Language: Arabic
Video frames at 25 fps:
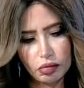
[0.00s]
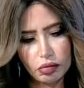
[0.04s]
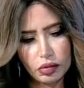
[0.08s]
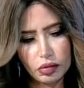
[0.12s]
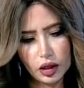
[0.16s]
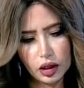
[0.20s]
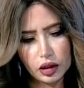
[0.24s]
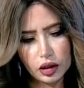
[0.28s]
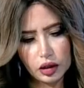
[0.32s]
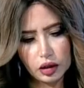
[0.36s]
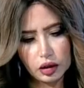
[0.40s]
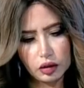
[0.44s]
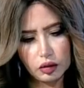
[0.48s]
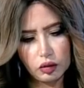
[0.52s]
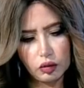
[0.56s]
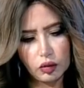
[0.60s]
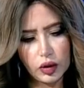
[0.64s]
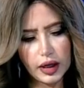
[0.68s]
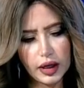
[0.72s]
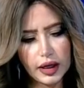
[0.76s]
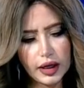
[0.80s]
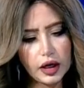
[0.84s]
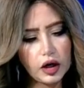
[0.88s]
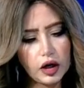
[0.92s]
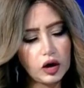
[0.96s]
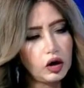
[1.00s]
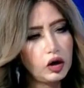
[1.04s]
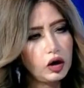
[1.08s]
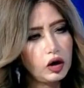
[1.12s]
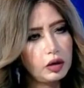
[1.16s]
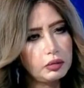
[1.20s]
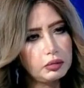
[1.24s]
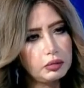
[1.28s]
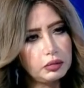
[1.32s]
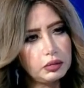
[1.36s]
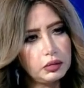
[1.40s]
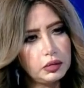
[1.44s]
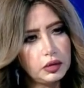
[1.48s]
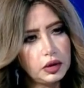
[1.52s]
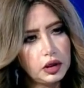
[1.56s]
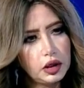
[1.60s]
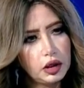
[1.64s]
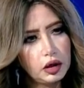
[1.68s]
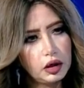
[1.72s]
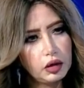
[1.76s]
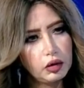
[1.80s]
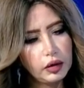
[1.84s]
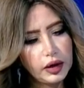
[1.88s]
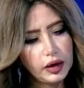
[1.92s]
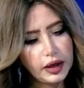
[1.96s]
ما اقدر ازعل ولا لوم
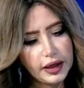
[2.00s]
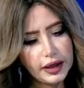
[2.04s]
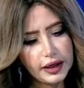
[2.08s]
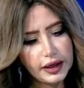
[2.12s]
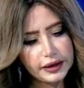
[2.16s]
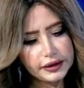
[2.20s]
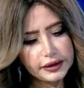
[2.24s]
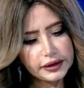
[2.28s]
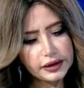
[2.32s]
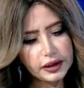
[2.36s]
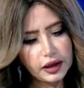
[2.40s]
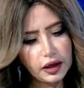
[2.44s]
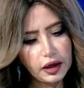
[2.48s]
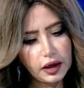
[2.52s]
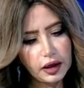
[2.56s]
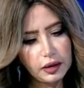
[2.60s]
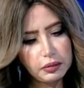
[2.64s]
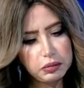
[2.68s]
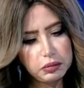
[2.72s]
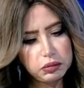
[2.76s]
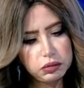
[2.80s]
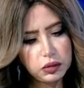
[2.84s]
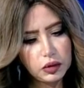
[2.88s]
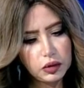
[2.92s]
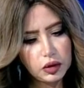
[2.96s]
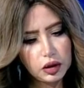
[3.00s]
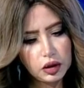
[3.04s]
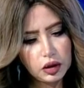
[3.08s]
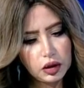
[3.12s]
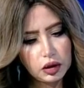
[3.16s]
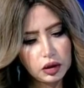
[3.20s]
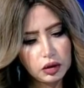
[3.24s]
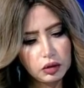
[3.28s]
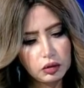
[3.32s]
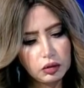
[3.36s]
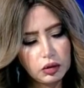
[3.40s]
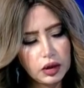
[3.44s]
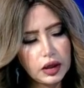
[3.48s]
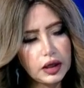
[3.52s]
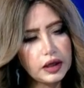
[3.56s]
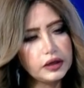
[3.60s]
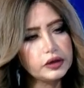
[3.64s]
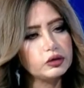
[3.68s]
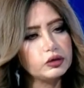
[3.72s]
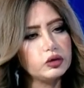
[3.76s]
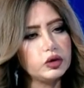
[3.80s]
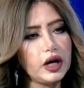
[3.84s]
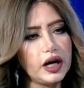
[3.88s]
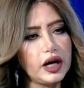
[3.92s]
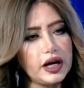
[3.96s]
ولا عتاب ولا
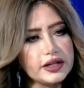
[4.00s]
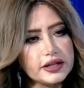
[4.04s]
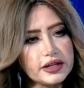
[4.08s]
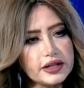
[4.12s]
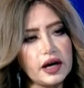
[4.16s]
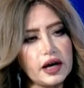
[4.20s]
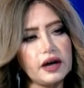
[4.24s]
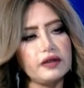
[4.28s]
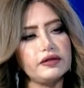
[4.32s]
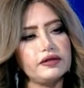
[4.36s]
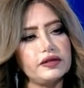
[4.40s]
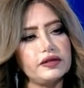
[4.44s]
تقول حسافه